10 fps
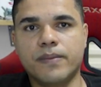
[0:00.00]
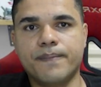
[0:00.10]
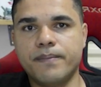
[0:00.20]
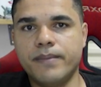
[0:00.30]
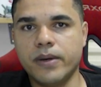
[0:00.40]

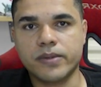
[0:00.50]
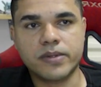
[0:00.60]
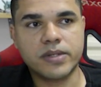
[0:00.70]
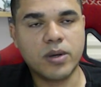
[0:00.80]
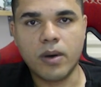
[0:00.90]
Meu,
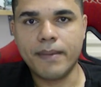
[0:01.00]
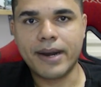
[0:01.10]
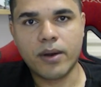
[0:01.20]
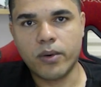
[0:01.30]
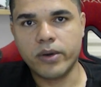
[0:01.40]
se cobrar
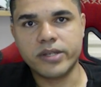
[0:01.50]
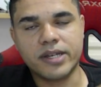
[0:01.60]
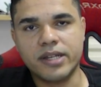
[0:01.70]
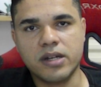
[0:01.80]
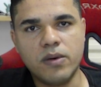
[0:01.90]
coisa
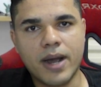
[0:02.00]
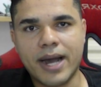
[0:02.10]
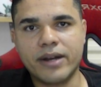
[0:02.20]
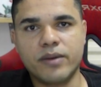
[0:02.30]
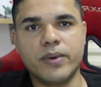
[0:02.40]
que não cai
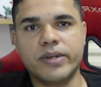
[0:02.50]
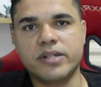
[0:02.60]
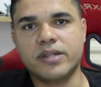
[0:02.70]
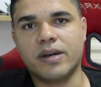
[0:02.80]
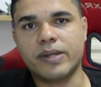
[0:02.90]
no meu
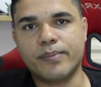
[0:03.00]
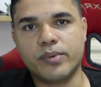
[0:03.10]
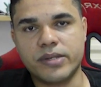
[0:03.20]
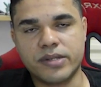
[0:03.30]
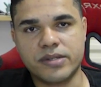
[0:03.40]
edital da
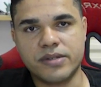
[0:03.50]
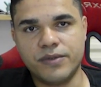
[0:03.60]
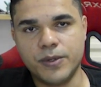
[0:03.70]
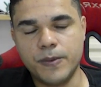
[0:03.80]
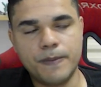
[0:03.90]
Polícia
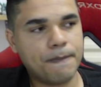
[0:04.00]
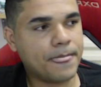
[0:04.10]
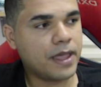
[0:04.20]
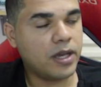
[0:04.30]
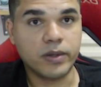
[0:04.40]
Civil,
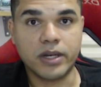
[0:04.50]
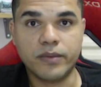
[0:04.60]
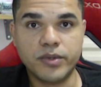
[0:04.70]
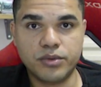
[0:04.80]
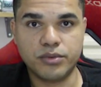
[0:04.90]
eu não
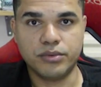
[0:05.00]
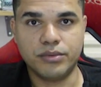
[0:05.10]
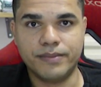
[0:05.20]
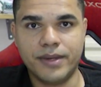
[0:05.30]
estudo.